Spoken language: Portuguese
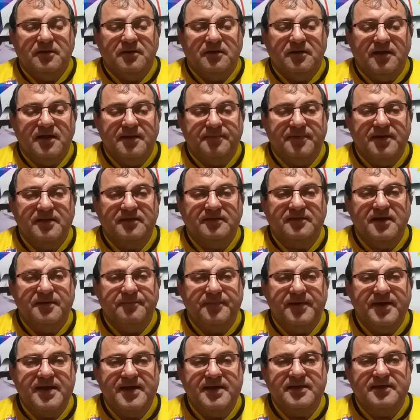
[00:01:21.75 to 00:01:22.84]
Lembrando
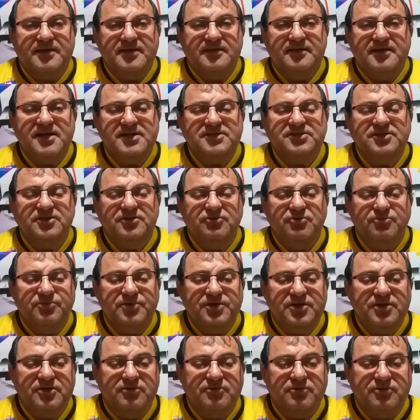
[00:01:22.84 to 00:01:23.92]
também que neste
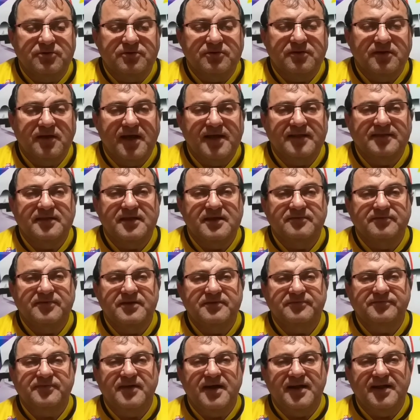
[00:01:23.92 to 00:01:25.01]
domingo a TV
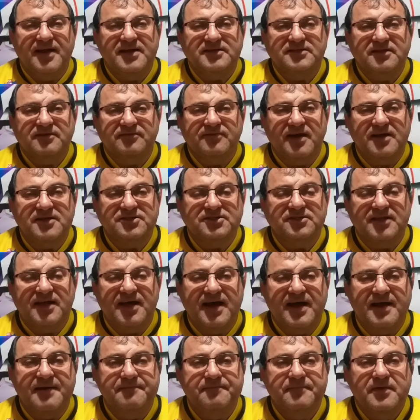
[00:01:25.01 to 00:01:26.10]
Floresta vai
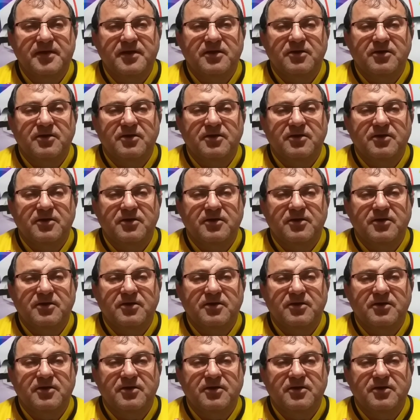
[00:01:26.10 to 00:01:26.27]
estar